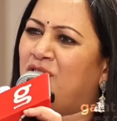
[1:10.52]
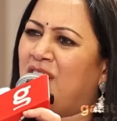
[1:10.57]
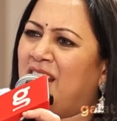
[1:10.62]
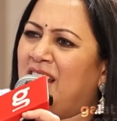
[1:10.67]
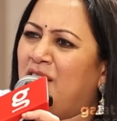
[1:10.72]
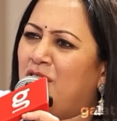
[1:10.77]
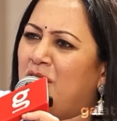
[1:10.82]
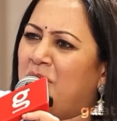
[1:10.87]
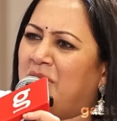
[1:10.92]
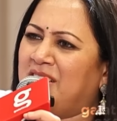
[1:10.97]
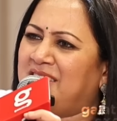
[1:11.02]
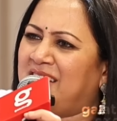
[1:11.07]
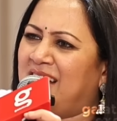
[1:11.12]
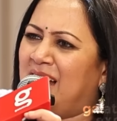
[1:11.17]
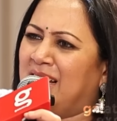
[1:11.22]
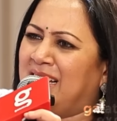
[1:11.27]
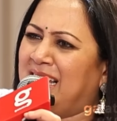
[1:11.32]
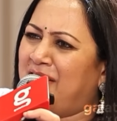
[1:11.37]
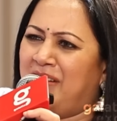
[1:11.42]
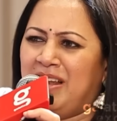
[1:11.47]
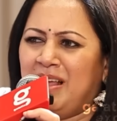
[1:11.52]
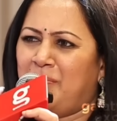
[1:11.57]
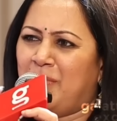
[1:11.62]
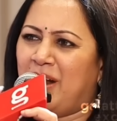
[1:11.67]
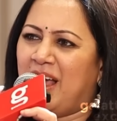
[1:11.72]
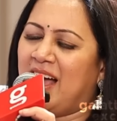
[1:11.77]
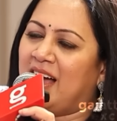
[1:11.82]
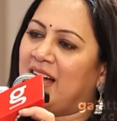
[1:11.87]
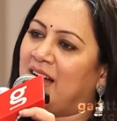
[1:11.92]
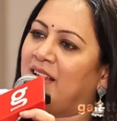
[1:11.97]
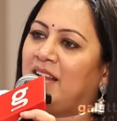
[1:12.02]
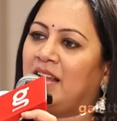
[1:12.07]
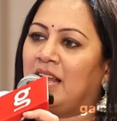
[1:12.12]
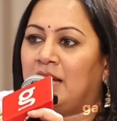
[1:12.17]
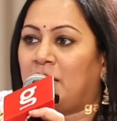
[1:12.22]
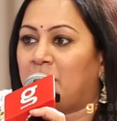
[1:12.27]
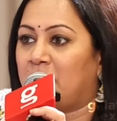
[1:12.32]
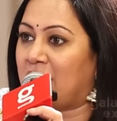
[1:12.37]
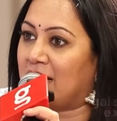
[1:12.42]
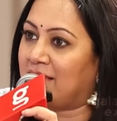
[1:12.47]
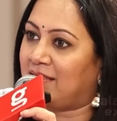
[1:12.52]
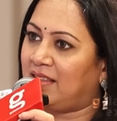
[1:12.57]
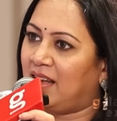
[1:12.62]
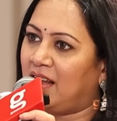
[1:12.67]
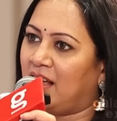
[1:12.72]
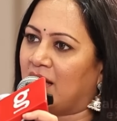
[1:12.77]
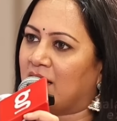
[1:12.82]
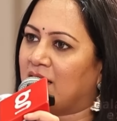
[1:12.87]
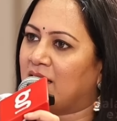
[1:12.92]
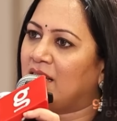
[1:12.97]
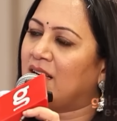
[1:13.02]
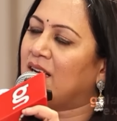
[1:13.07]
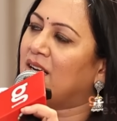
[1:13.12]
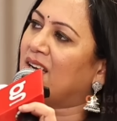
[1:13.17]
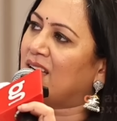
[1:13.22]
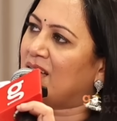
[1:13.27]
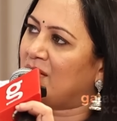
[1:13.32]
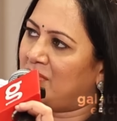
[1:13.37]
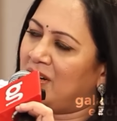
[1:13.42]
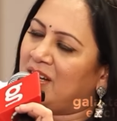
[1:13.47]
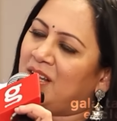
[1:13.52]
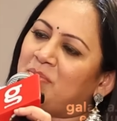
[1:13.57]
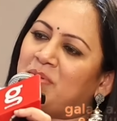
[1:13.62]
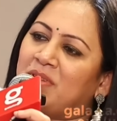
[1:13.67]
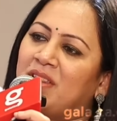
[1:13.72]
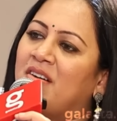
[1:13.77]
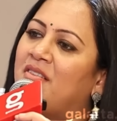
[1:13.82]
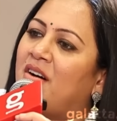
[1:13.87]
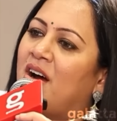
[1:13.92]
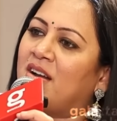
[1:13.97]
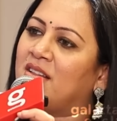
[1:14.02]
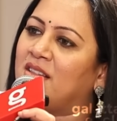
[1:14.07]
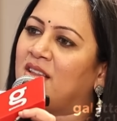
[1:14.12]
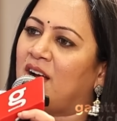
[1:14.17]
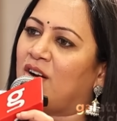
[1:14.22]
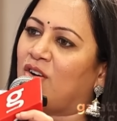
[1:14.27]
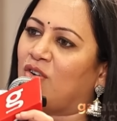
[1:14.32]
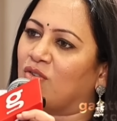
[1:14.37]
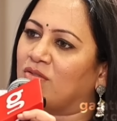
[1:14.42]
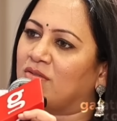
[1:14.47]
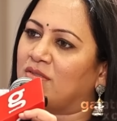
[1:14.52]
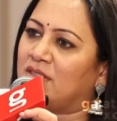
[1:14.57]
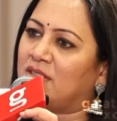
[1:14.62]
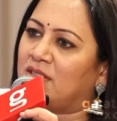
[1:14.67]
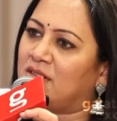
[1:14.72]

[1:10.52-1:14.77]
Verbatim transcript: அவங்களை எவ்வளோ மனுஷனா ஏன் வெளியே போடா அப்படின்லாம் நம்ம கத்தலாம் பட் இப்படி தான் வாழ்ந்தாகணும்